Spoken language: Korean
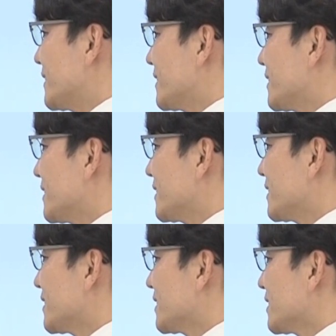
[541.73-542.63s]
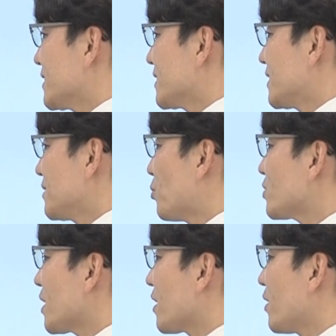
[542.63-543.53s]
어, 지금
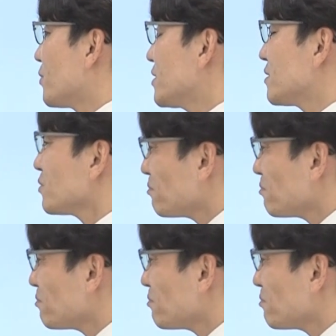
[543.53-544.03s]
복잡계 이론은